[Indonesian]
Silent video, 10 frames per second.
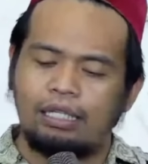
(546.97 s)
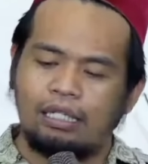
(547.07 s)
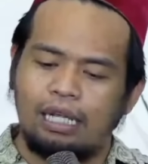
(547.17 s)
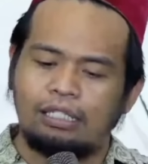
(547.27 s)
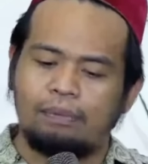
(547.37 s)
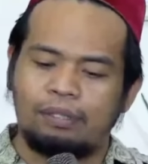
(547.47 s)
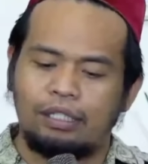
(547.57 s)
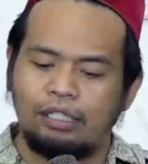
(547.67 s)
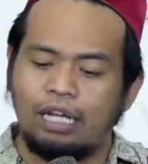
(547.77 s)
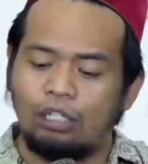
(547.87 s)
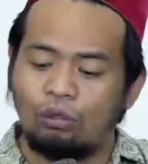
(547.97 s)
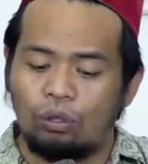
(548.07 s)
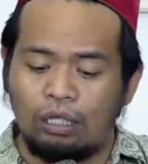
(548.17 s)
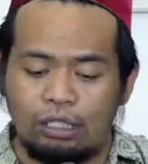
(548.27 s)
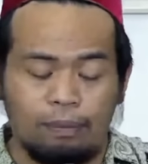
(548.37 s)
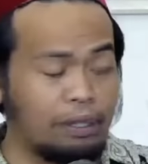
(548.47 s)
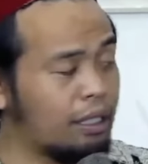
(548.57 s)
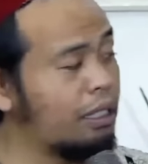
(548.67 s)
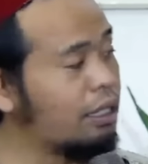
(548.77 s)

dari Irak seperti ini, dari Turki seperti